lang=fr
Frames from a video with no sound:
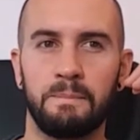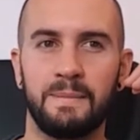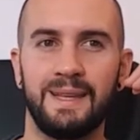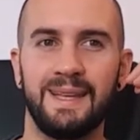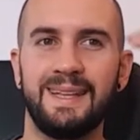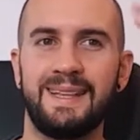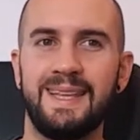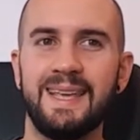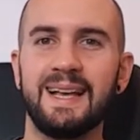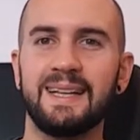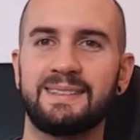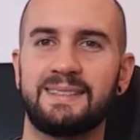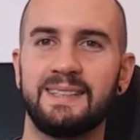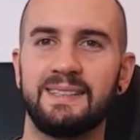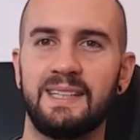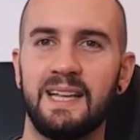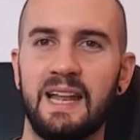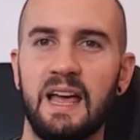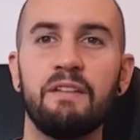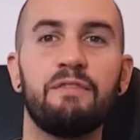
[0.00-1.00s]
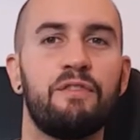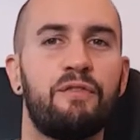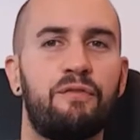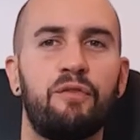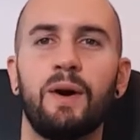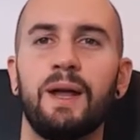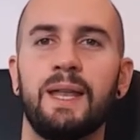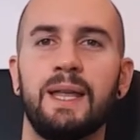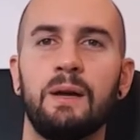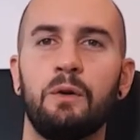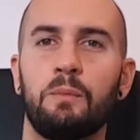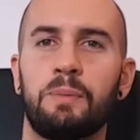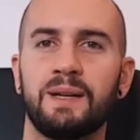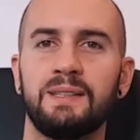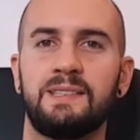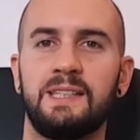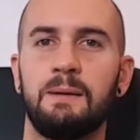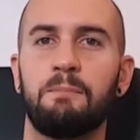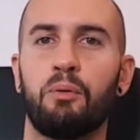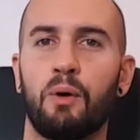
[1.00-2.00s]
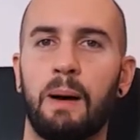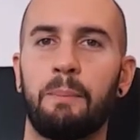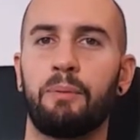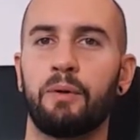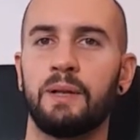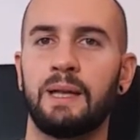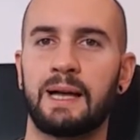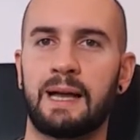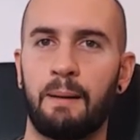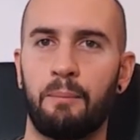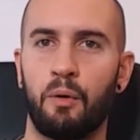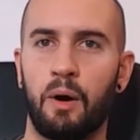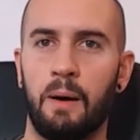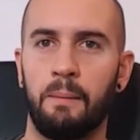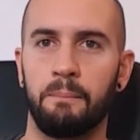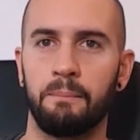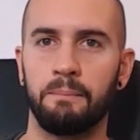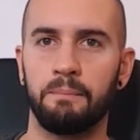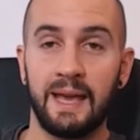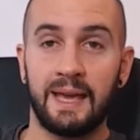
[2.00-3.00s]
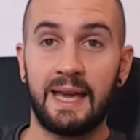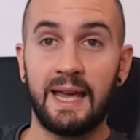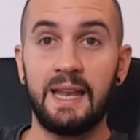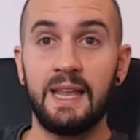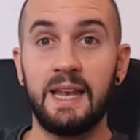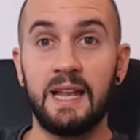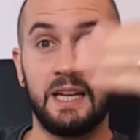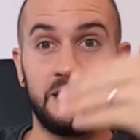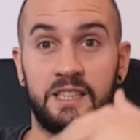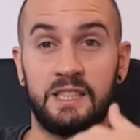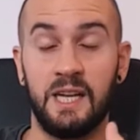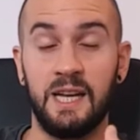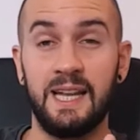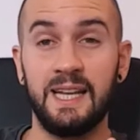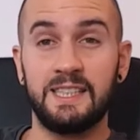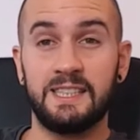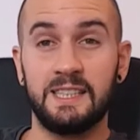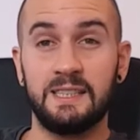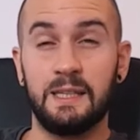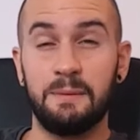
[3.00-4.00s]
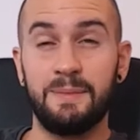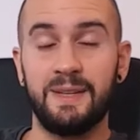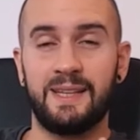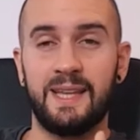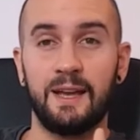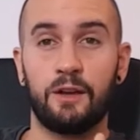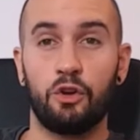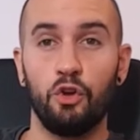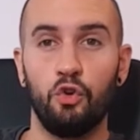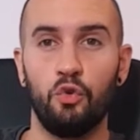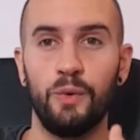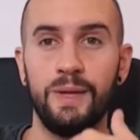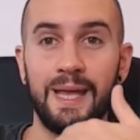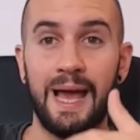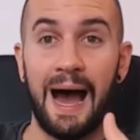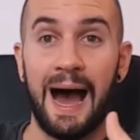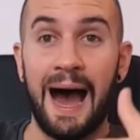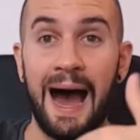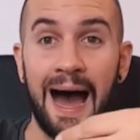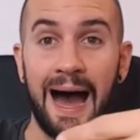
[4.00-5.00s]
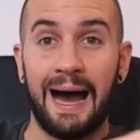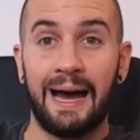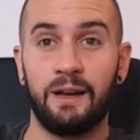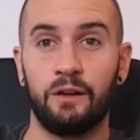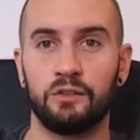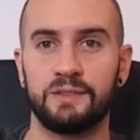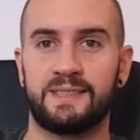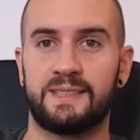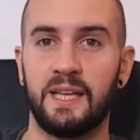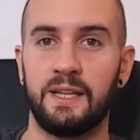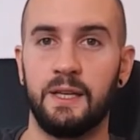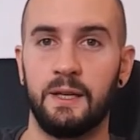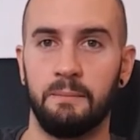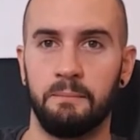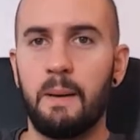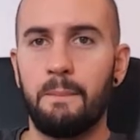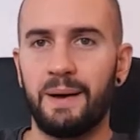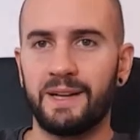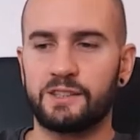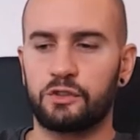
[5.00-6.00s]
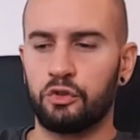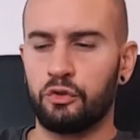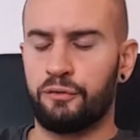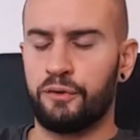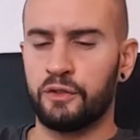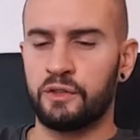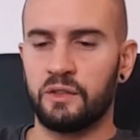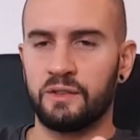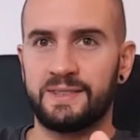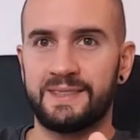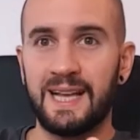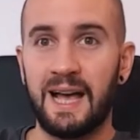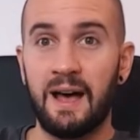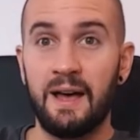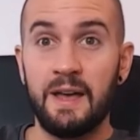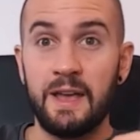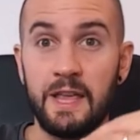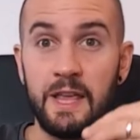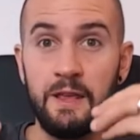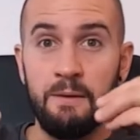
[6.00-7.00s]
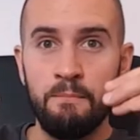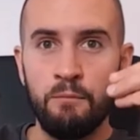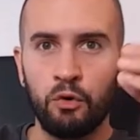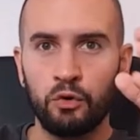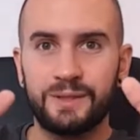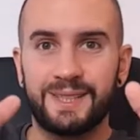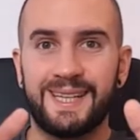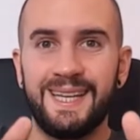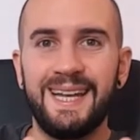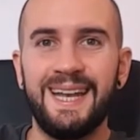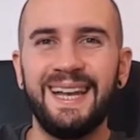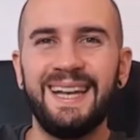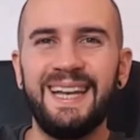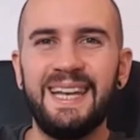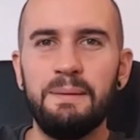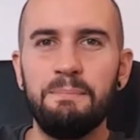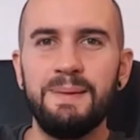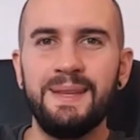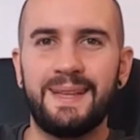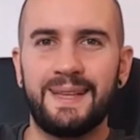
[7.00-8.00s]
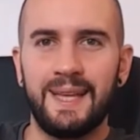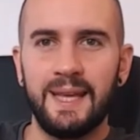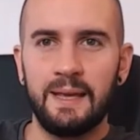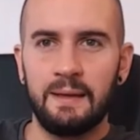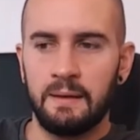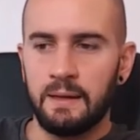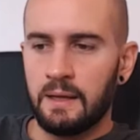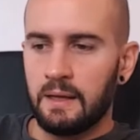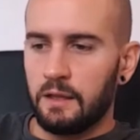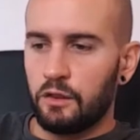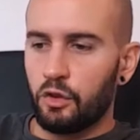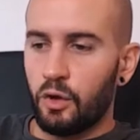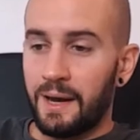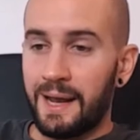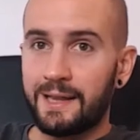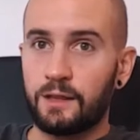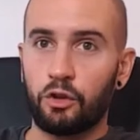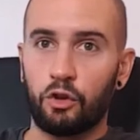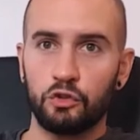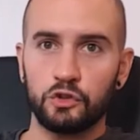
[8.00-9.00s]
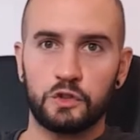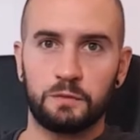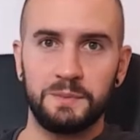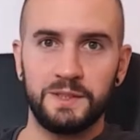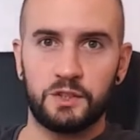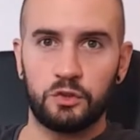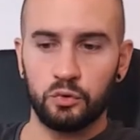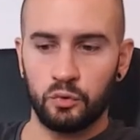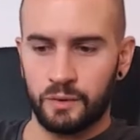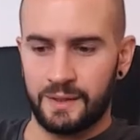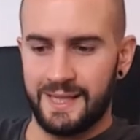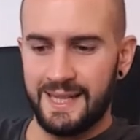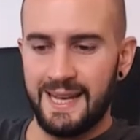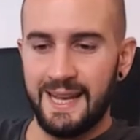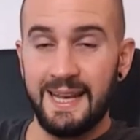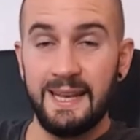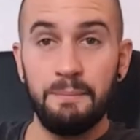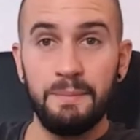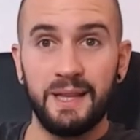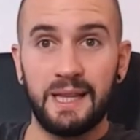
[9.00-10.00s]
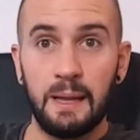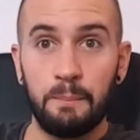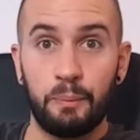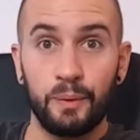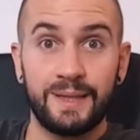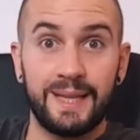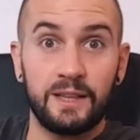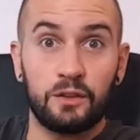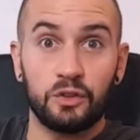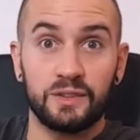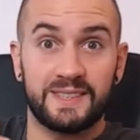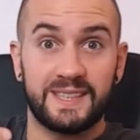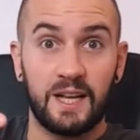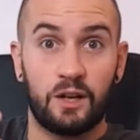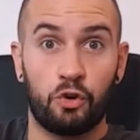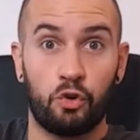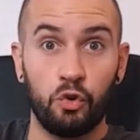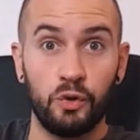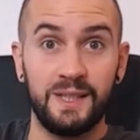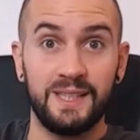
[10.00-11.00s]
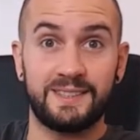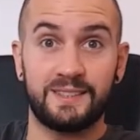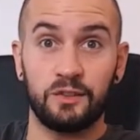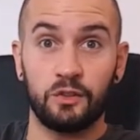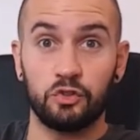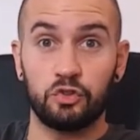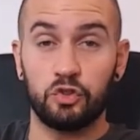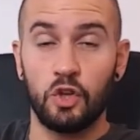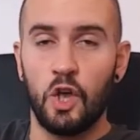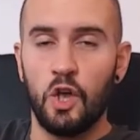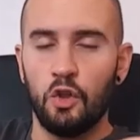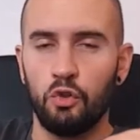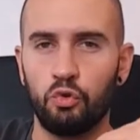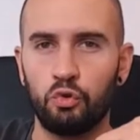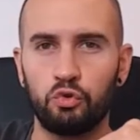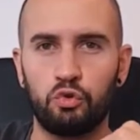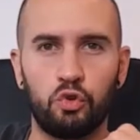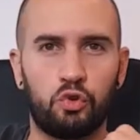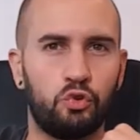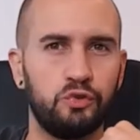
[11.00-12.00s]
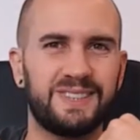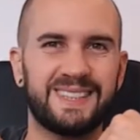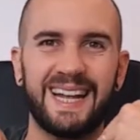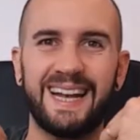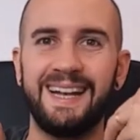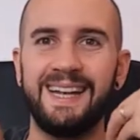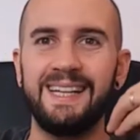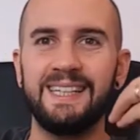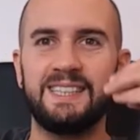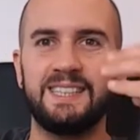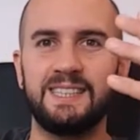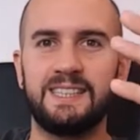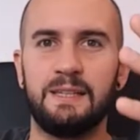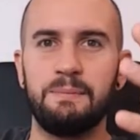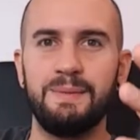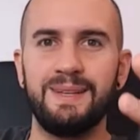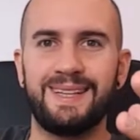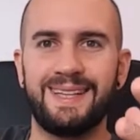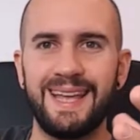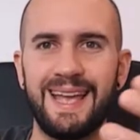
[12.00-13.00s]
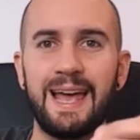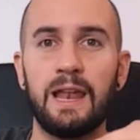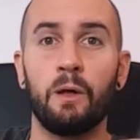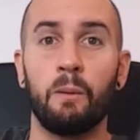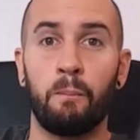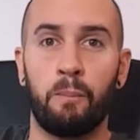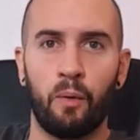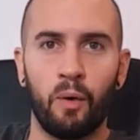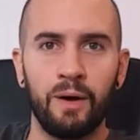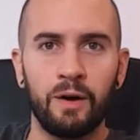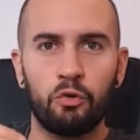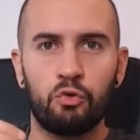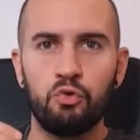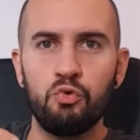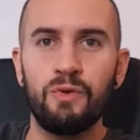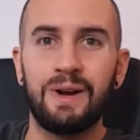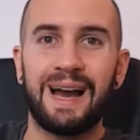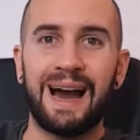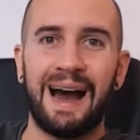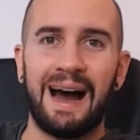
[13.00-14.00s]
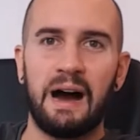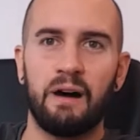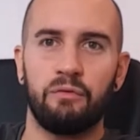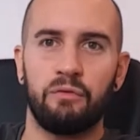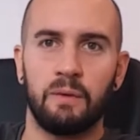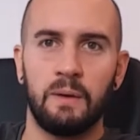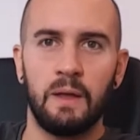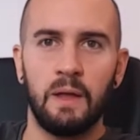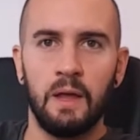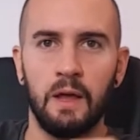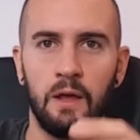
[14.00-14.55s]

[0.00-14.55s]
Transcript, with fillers: il dit à ses élèves, il faut aller au Brésil pour apprendre la capoeira quelle est la légitimité que lui a à l'enseigner. Parce qu'en faisant ça, il montre qu'il est limité dans la transmission, qu'il est limité peut-être dans ses connaissances. Donc du coup, sa légitimité, elle en prend un coup grave.